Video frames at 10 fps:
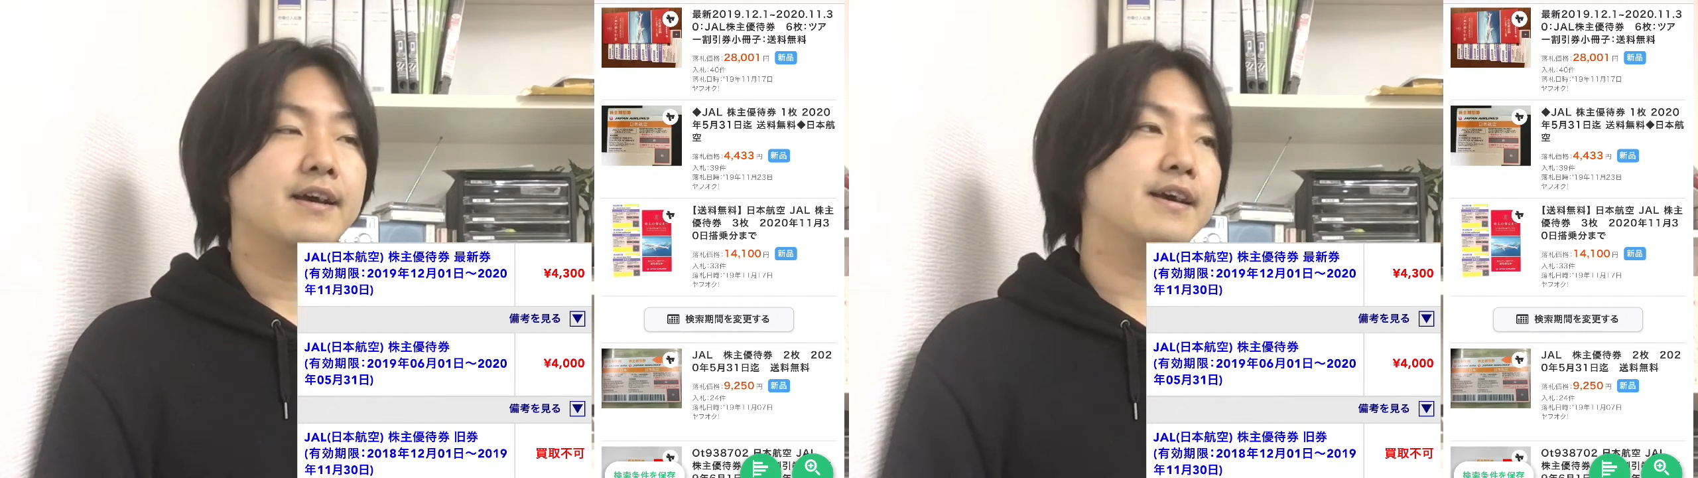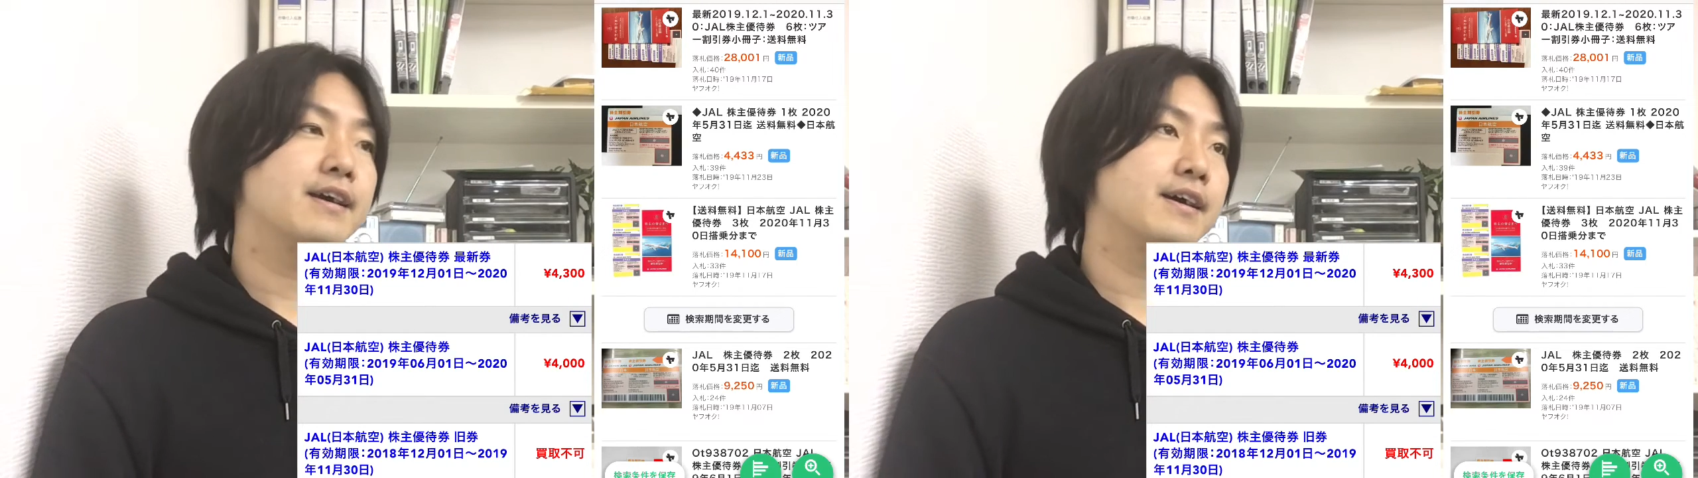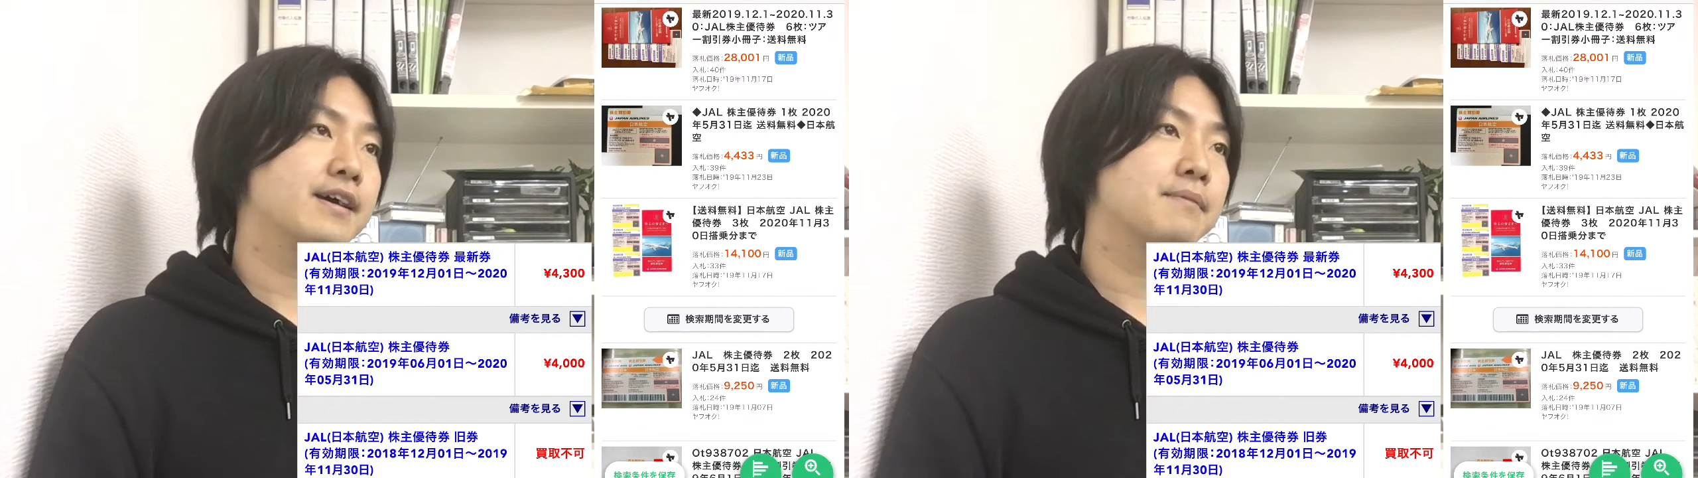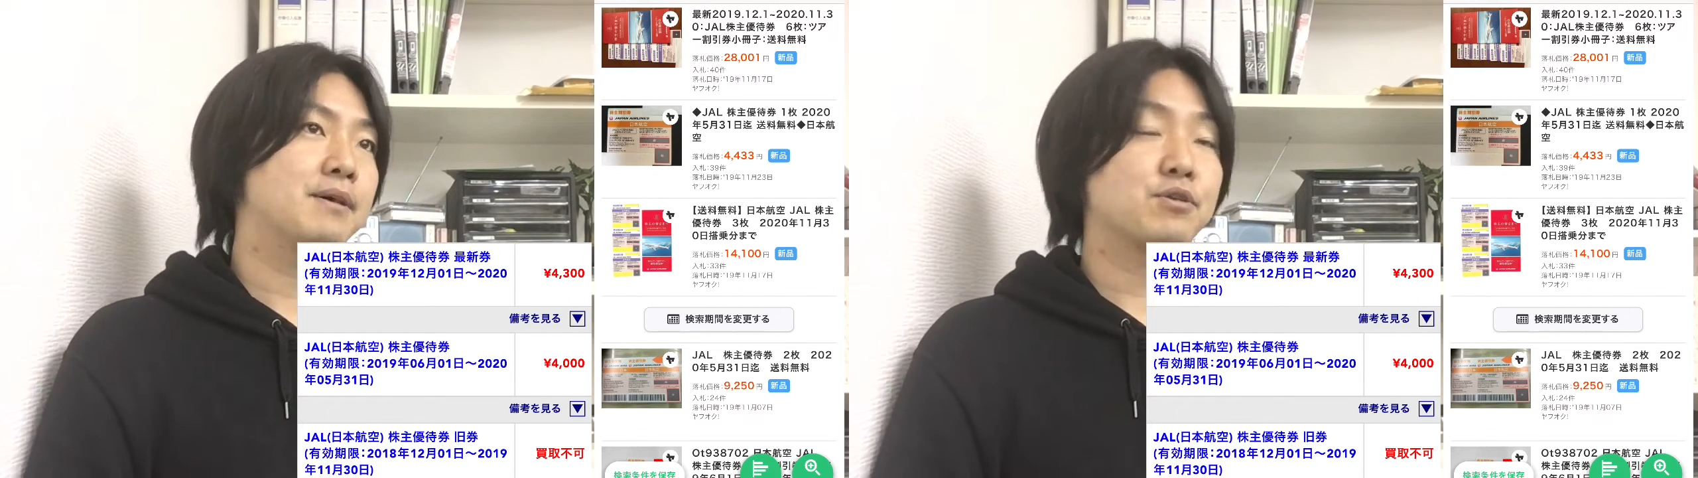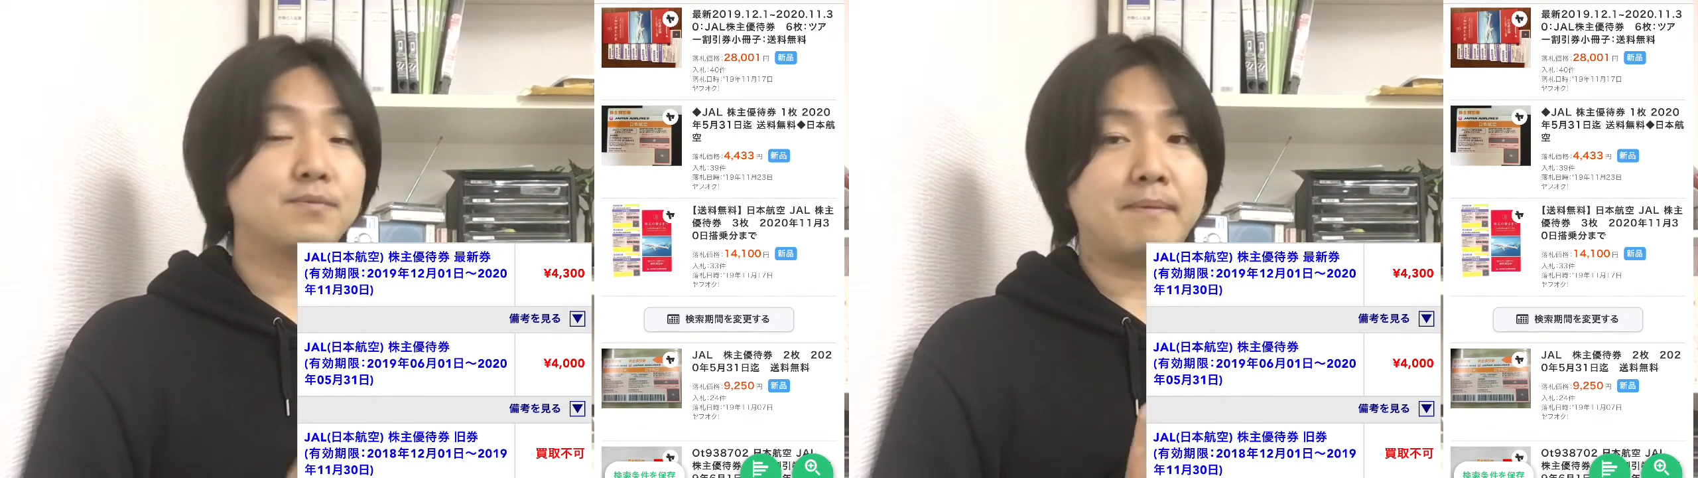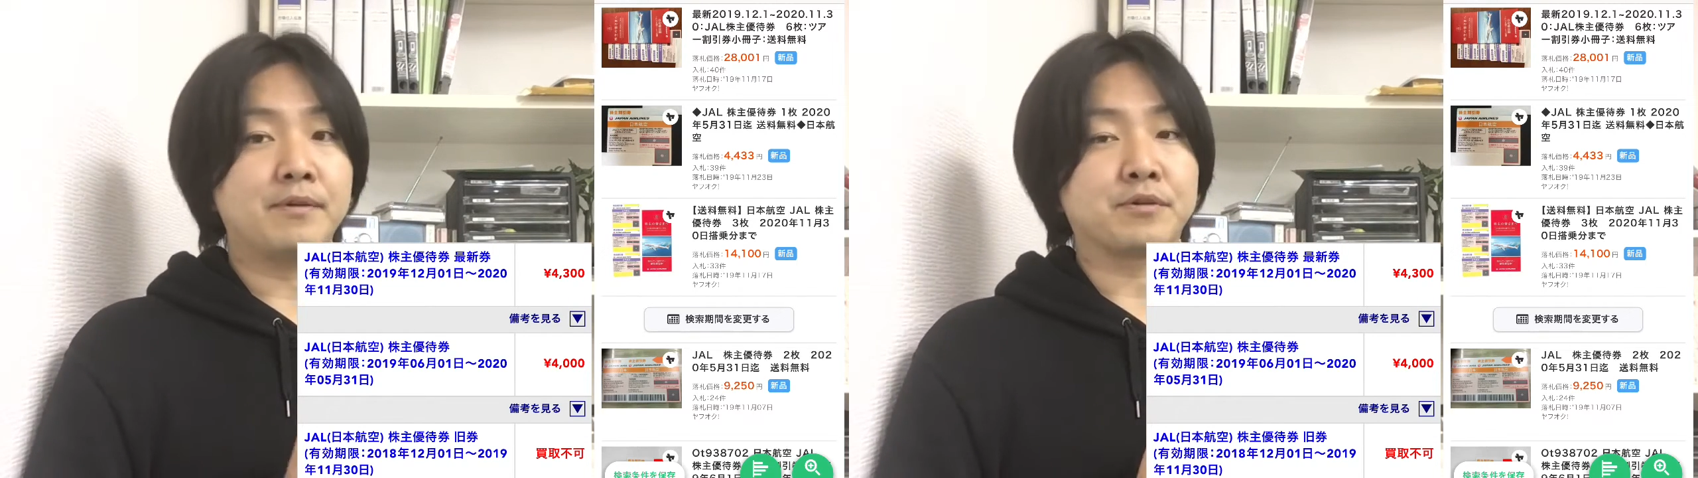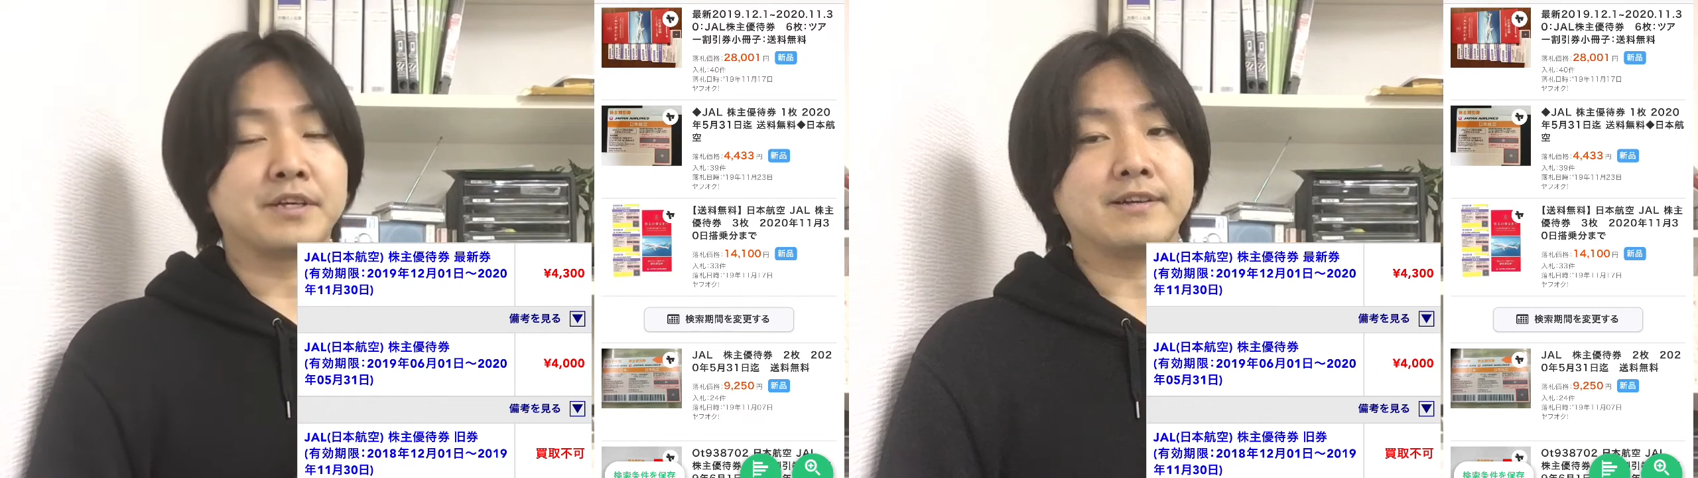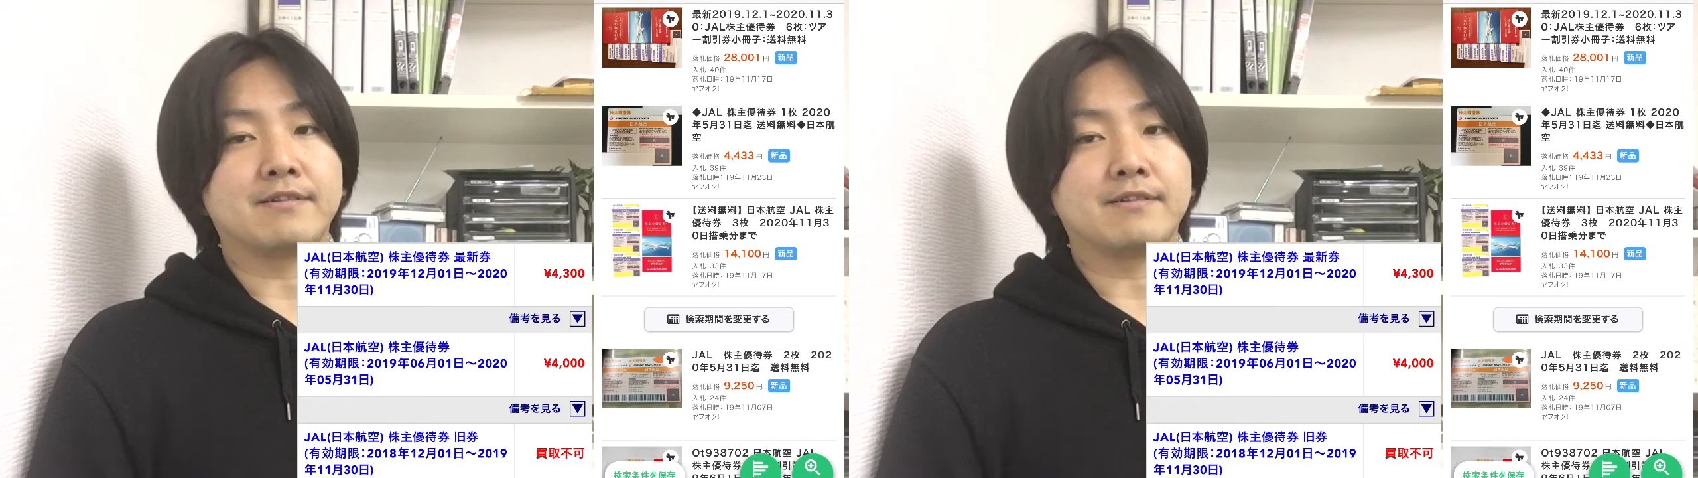えー、まあ、このままの金